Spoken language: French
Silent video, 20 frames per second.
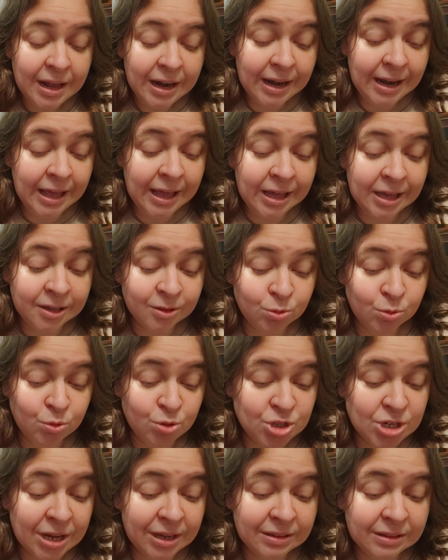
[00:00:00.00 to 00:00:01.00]
L'air
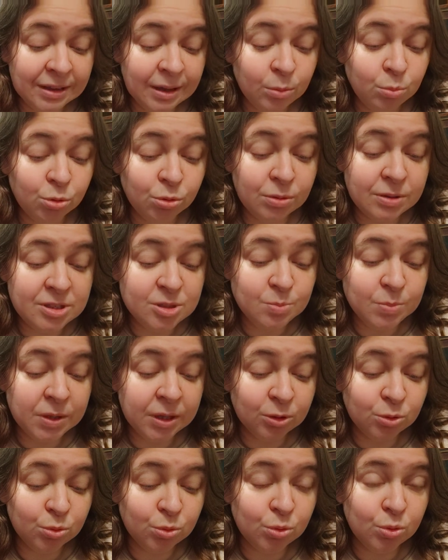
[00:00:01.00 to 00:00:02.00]
du jardin bruisse
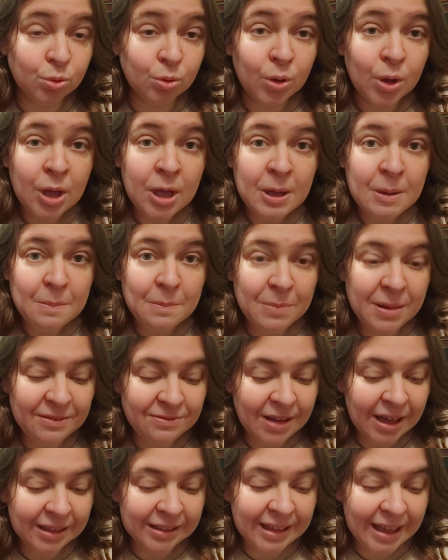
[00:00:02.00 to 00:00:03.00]
bientôt de
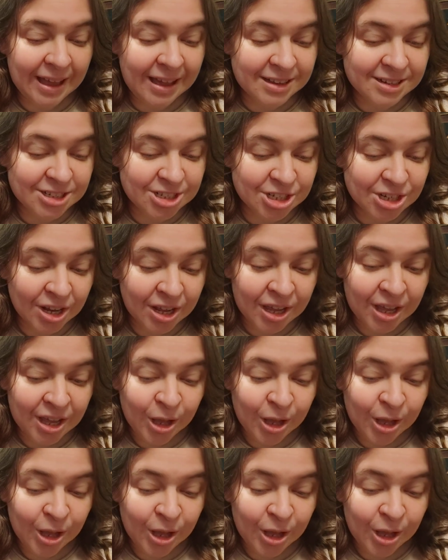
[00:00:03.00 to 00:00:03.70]
bavardages,